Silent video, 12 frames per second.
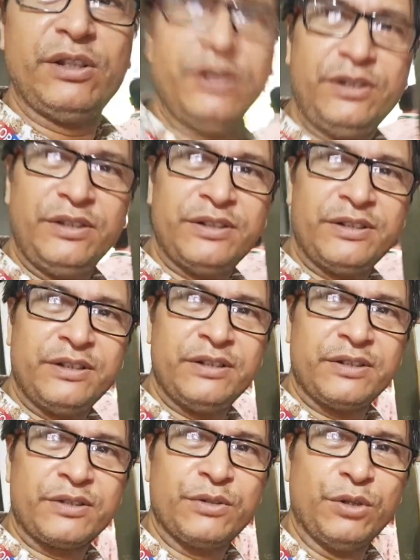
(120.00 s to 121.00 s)
হলো
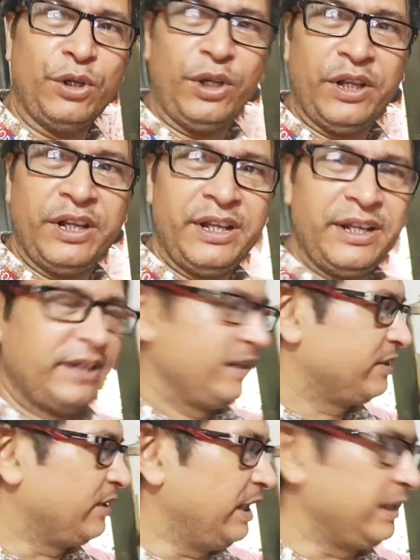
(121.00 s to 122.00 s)
ফুল
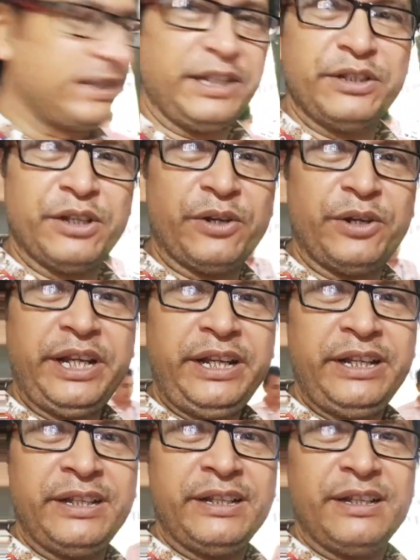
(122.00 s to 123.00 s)
এই তিন ধরনের
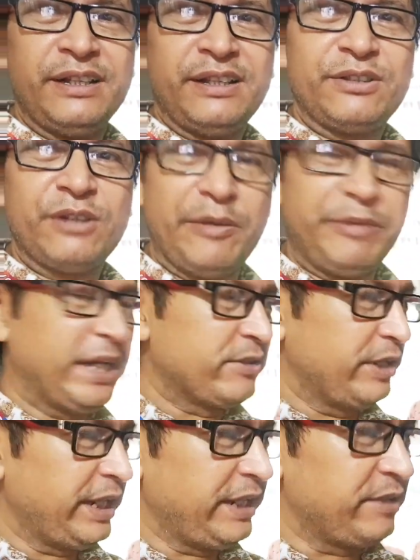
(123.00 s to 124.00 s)
তো আমি
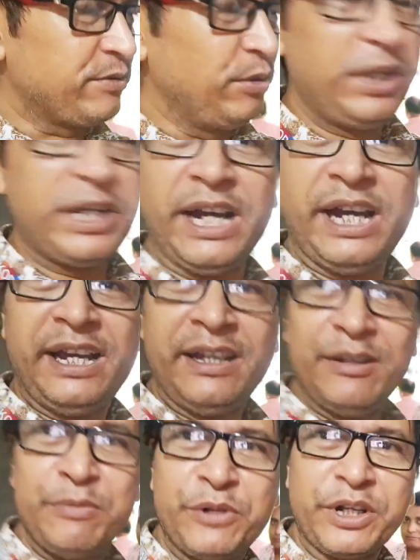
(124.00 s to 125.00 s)
এখন এই ফুলটা
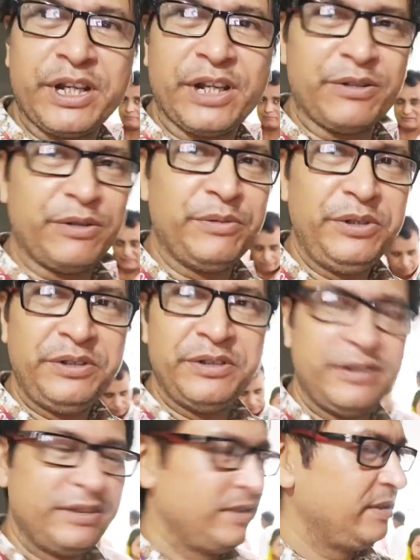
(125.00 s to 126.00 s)
পরীক্ষা করব
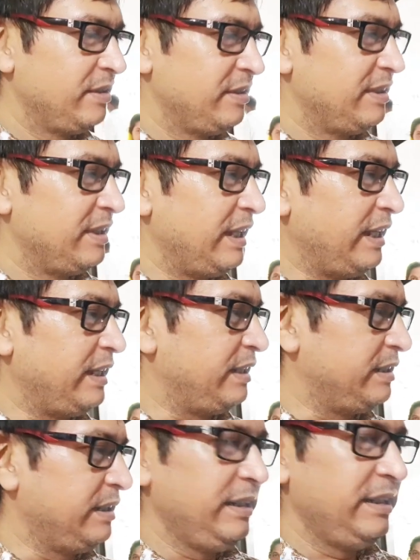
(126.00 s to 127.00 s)
এই
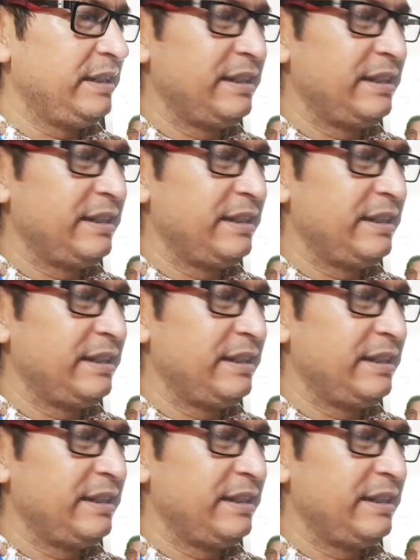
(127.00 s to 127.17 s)
যে